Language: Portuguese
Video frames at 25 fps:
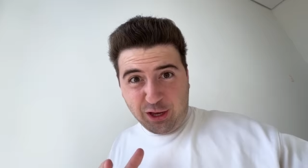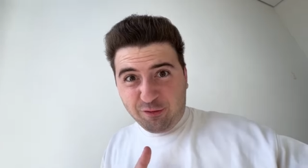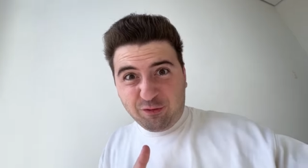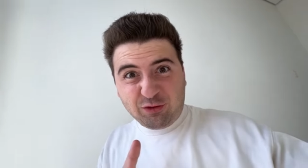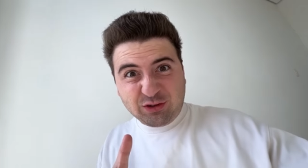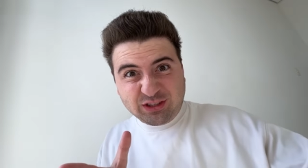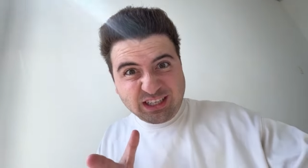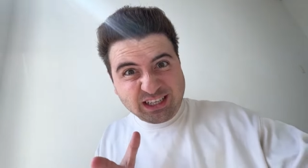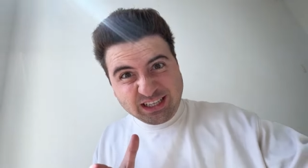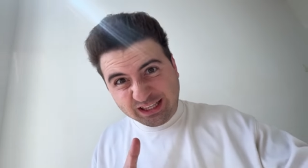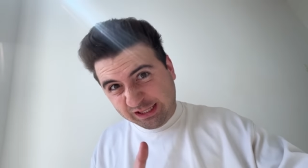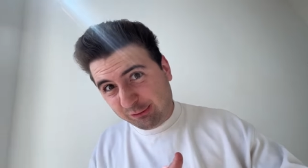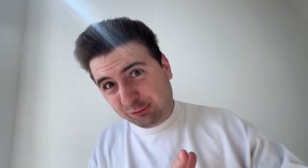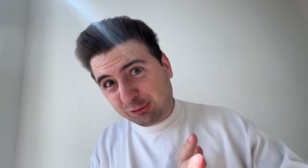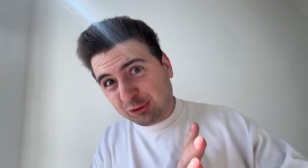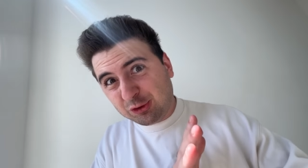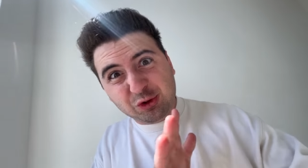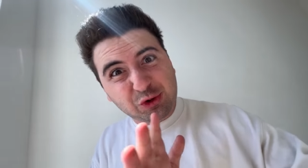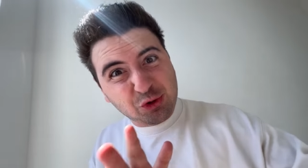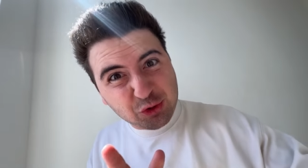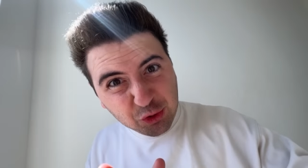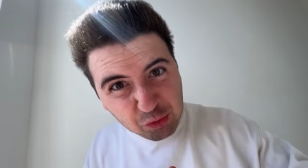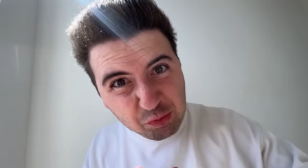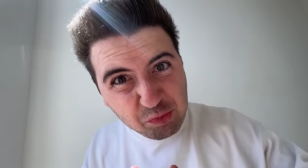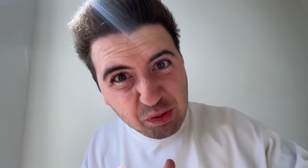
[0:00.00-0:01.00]
Eu vou ter que dar um
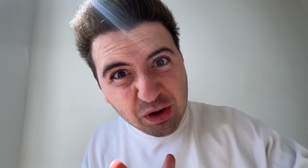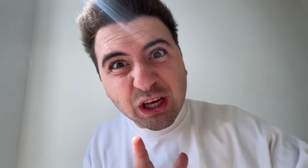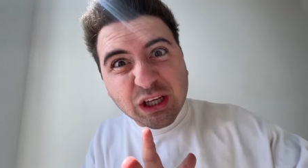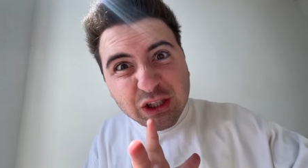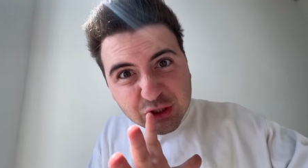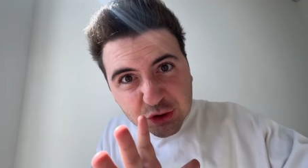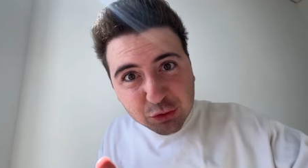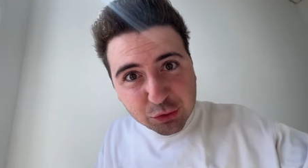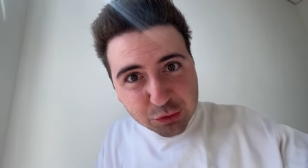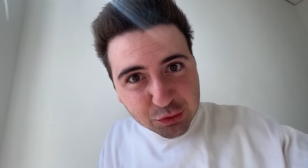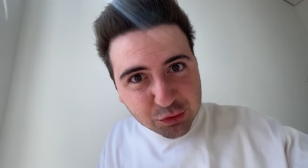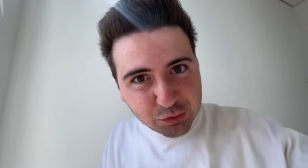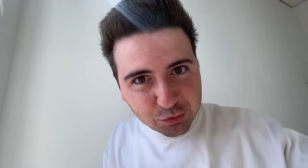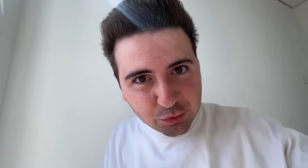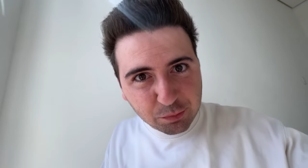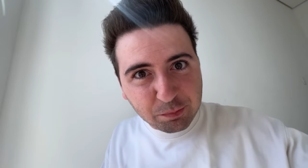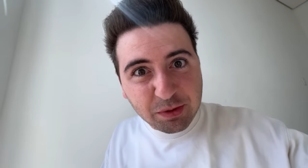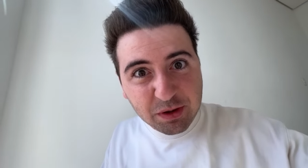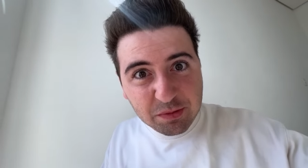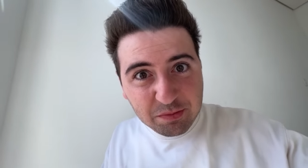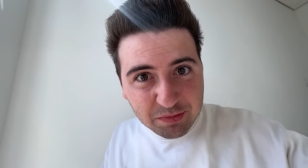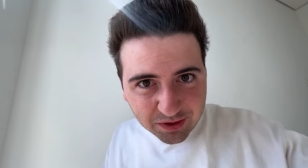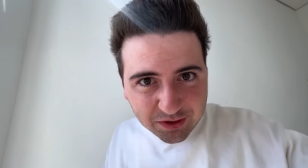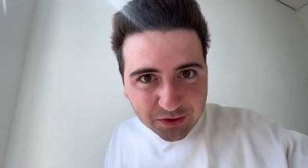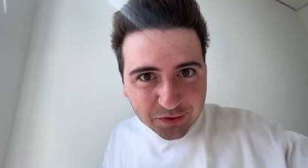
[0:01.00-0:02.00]
super susto
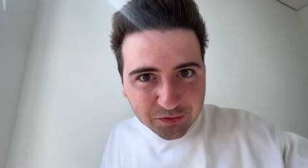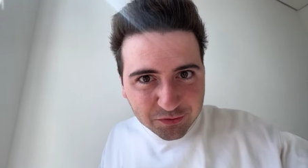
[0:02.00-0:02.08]
primeiro.